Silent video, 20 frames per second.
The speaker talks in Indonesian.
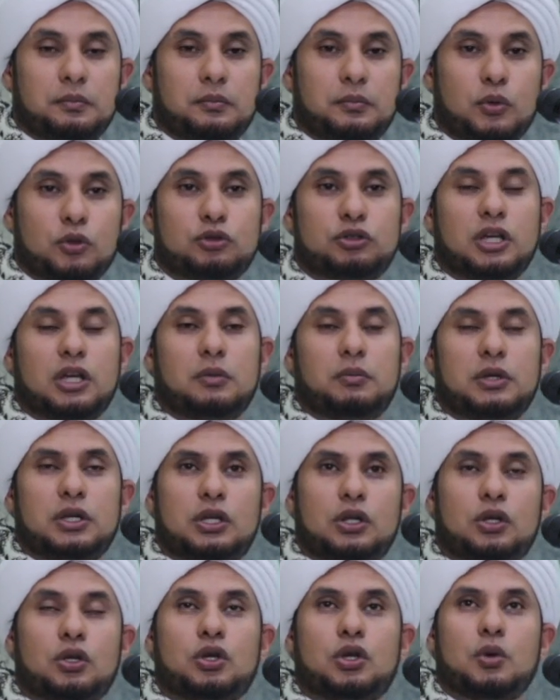pusing
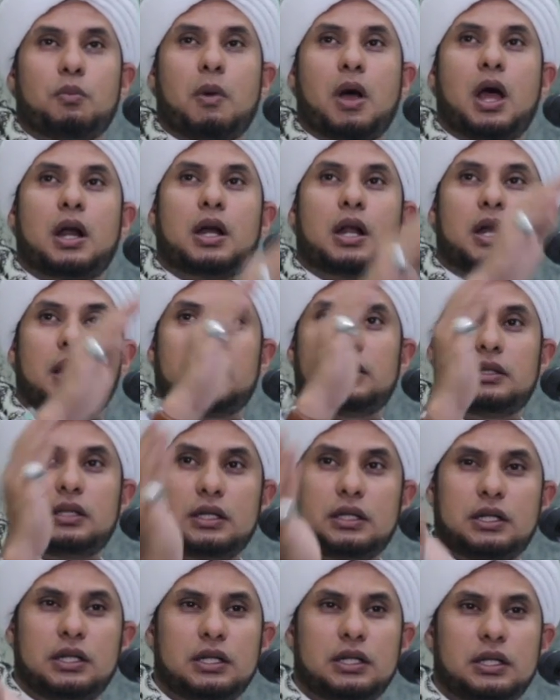mikir gimana
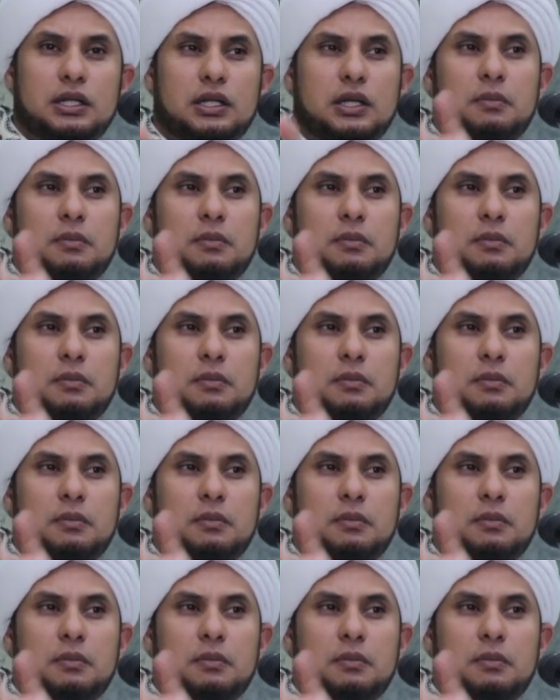nanti gini